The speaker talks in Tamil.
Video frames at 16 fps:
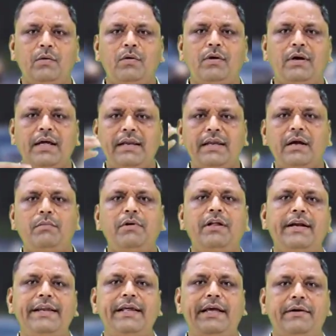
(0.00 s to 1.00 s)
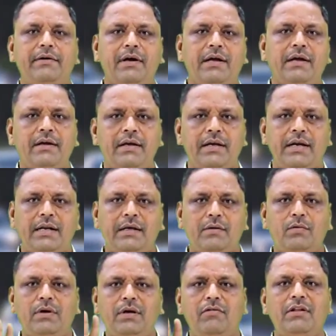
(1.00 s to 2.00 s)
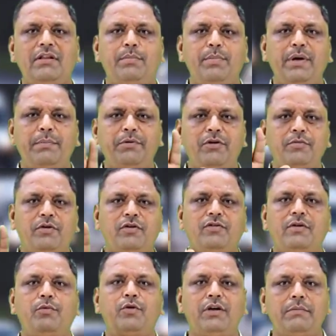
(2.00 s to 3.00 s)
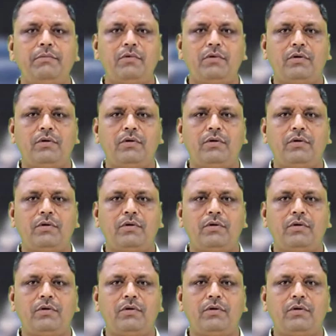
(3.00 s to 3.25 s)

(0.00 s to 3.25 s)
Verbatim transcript: உங்களை அறியாமலே ரெடி ஆயிருங்க எனக்கு ஒன்றே ஒன்று அந்த பேப்பர்ஸ் மட்டும் சப்போர்ட்டிங்